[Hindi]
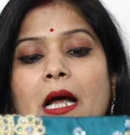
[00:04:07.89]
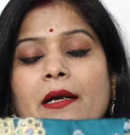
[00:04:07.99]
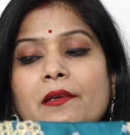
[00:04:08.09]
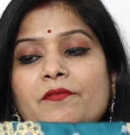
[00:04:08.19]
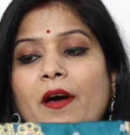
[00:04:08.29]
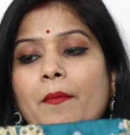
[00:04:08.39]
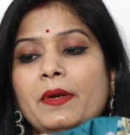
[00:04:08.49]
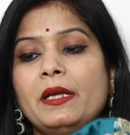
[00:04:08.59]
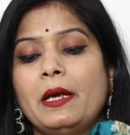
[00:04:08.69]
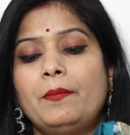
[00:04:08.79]
साटन
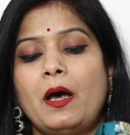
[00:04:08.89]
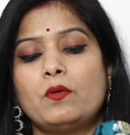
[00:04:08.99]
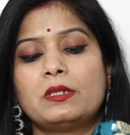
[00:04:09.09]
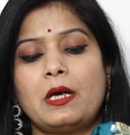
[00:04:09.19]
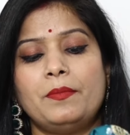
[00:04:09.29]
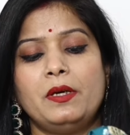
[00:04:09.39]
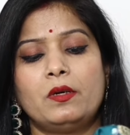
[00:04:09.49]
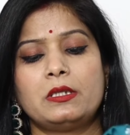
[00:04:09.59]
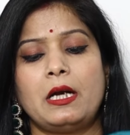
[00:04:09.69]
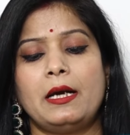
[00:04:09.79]
फैब्रिक है ब्लाउज का भी
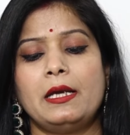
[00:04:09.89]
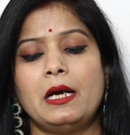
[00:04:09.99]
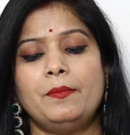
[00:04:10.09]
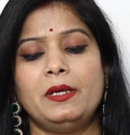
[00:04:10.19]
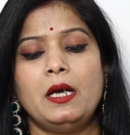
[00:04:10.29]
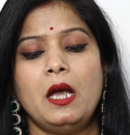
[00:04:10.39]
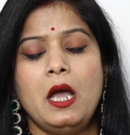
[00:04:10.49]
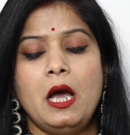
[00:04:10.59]
और साड़ी का भी